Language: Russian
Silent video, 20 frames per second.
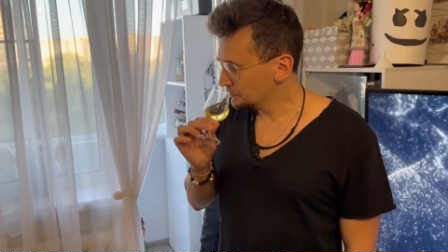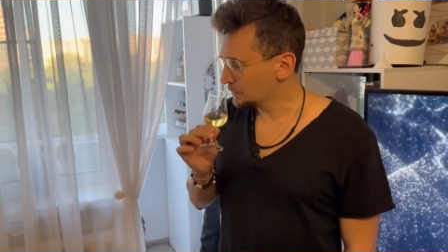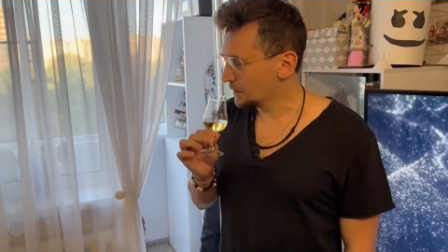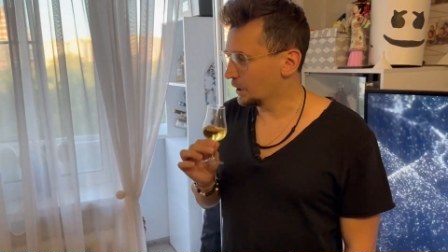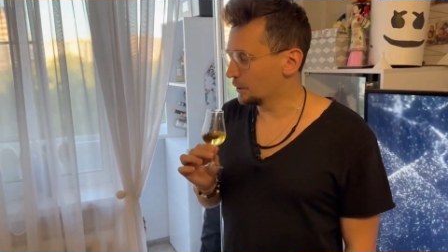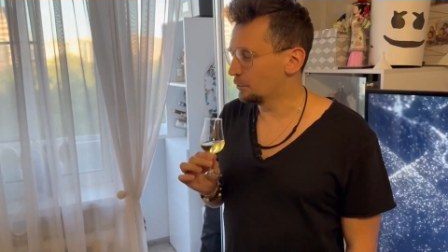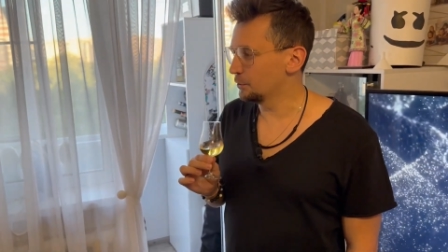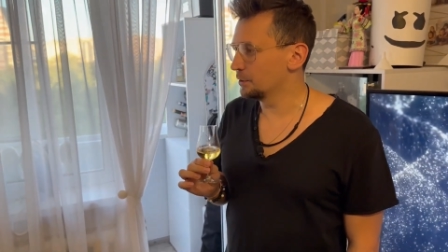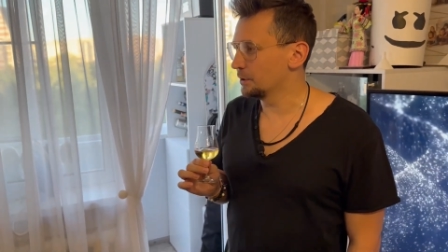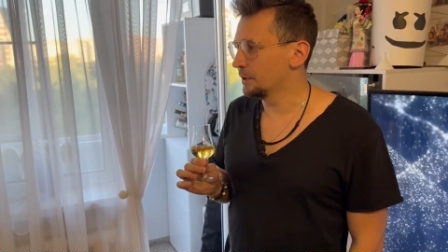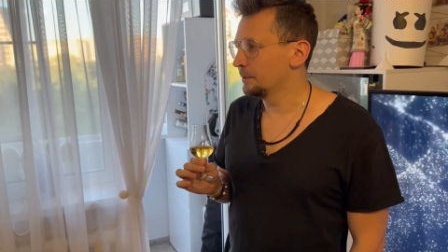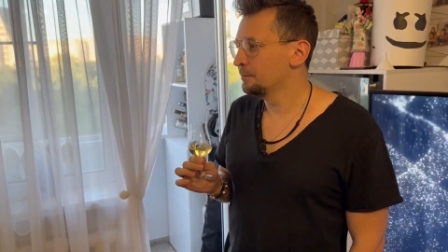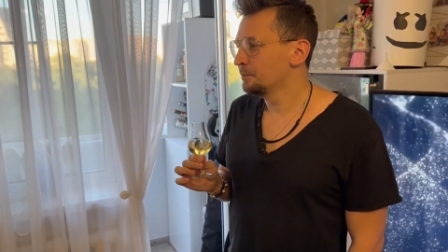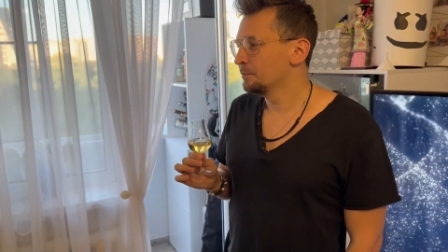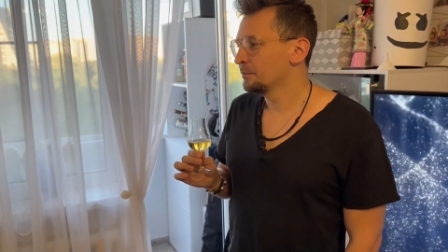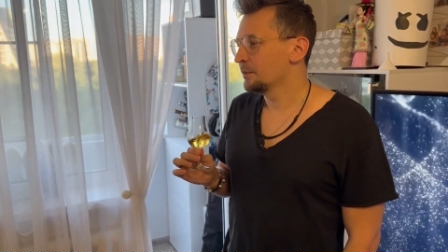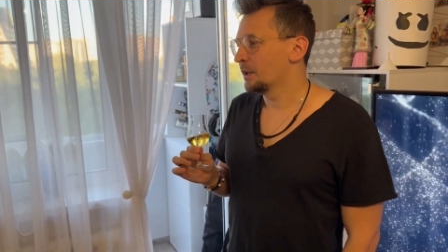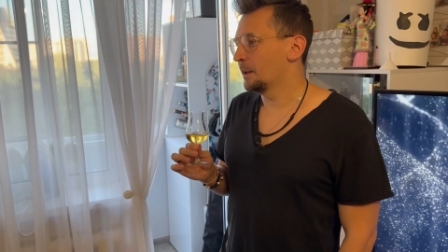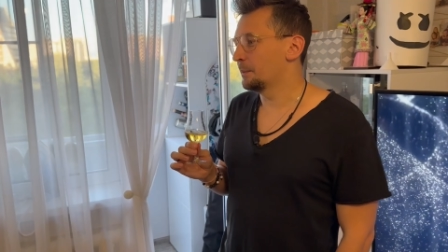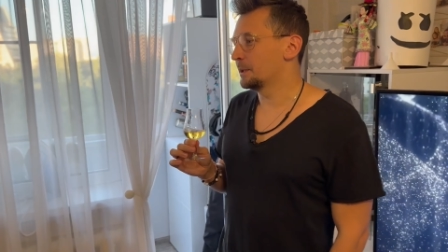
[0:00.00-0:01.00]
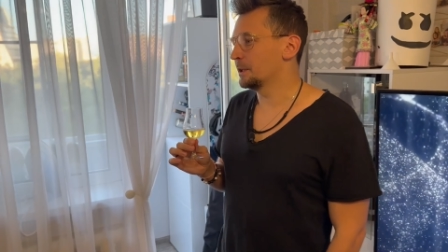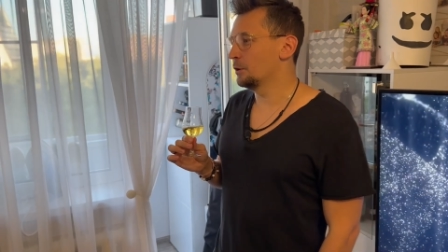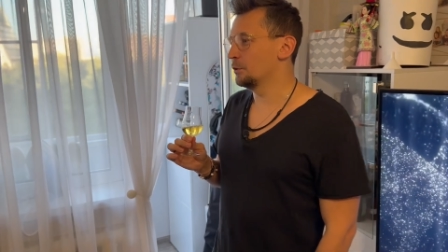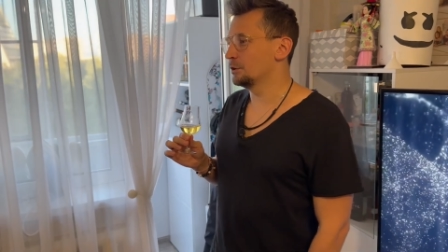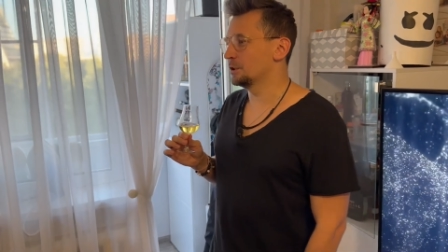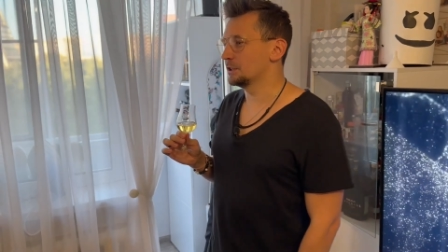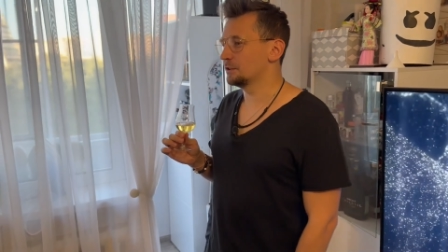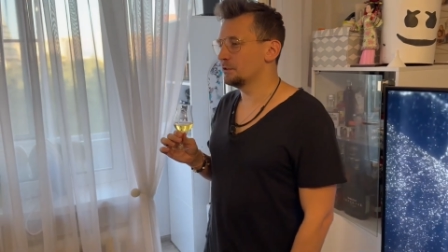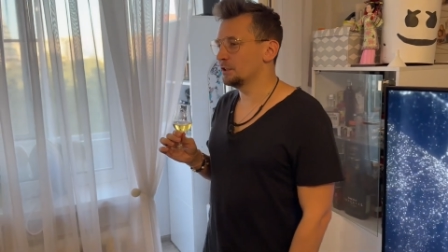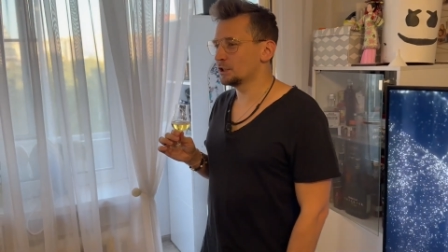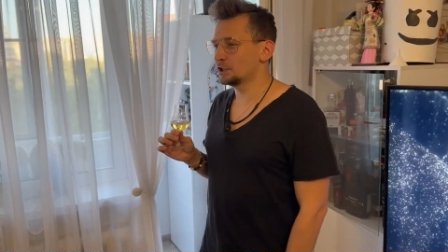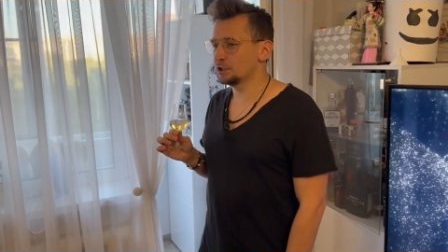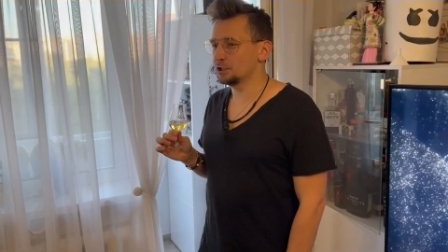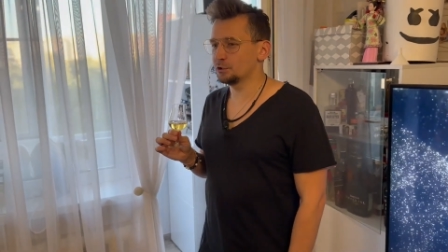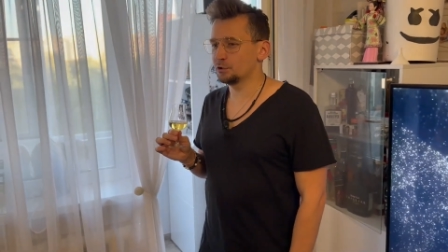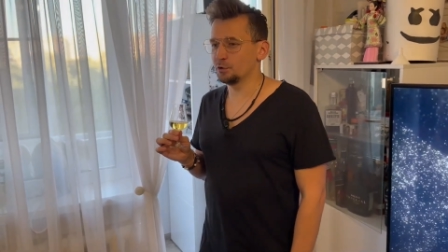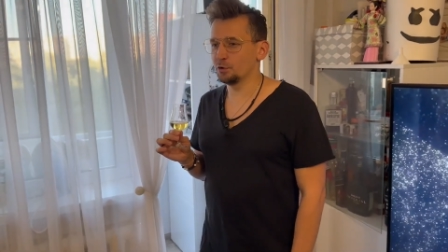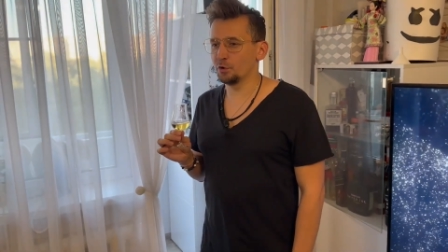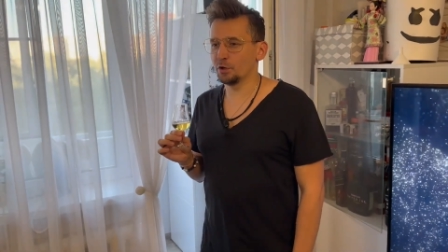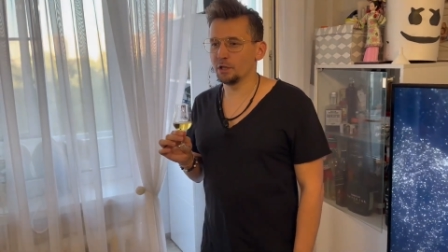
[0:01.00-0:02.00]
какой-то определенной
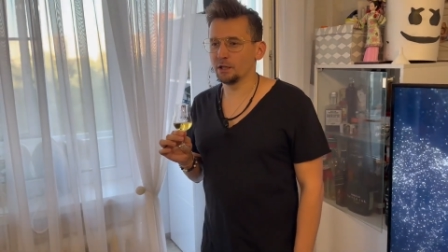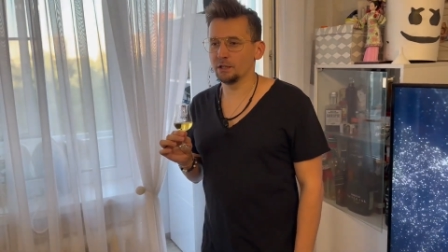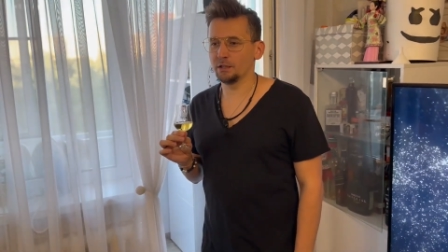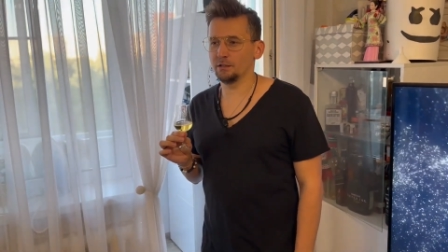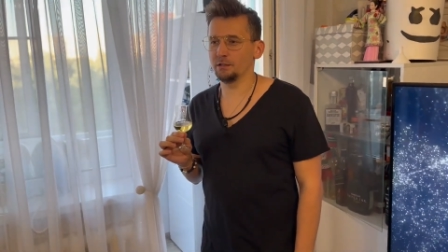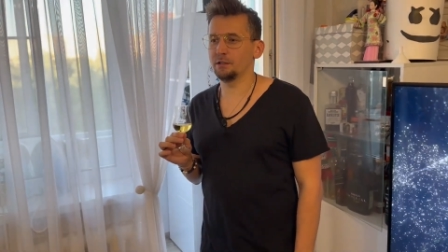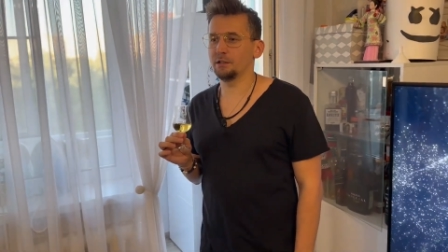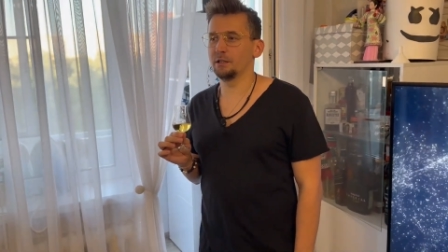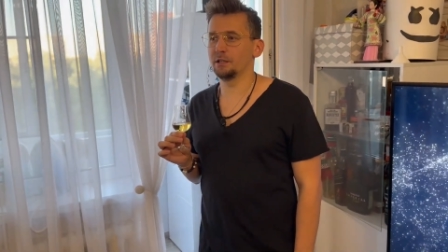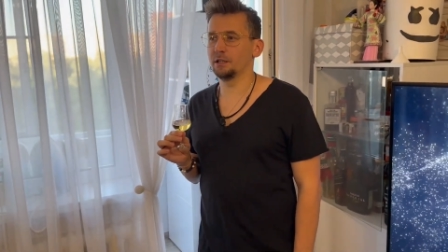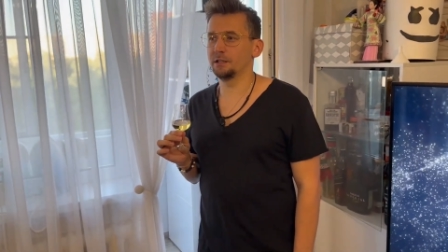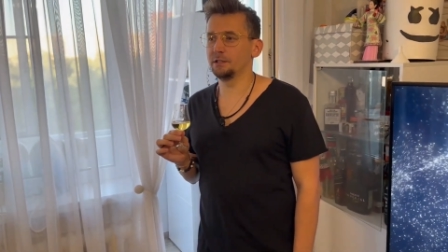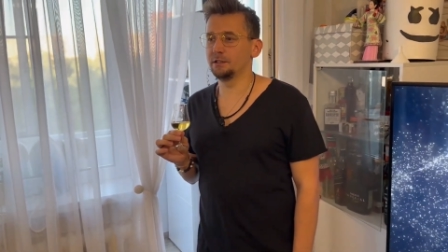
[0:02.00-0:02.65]
свежестью, а,